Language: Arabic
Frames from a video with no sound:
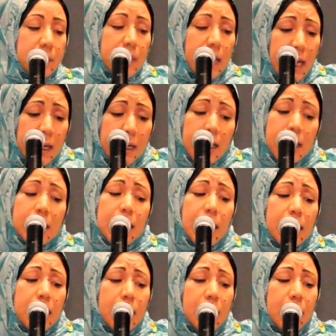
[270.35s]
خرت
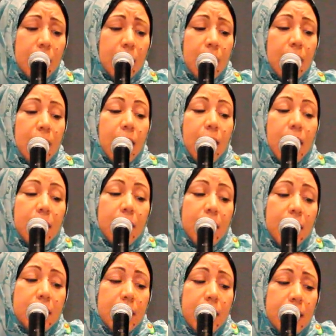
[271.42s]
لك
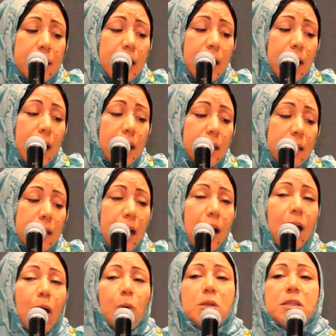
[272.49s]
خرت لك
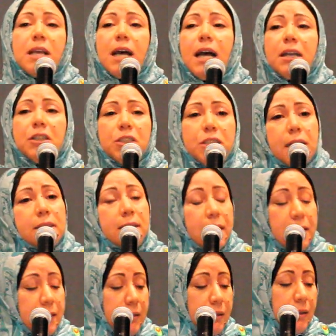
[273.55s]
الأضلاع
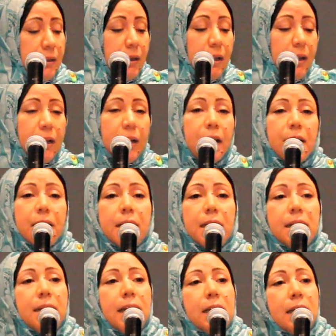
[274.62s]
ساجدة
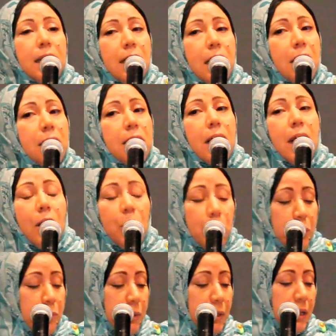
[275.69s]
خرت لك
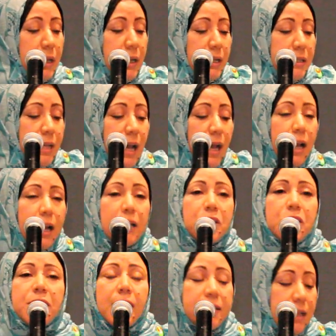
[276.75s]
الأضلاع
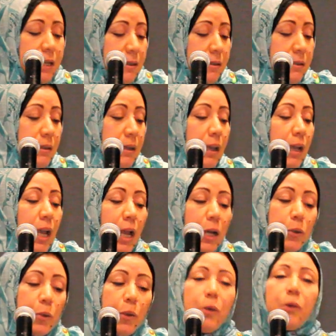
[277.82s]
ساجدة
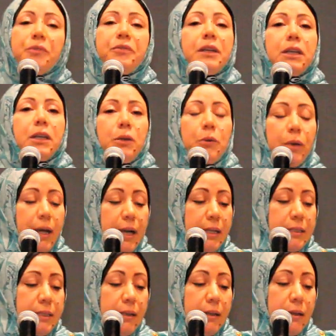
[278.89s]
الكل فيك
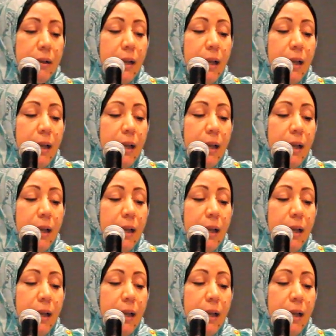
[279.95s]
يقاتل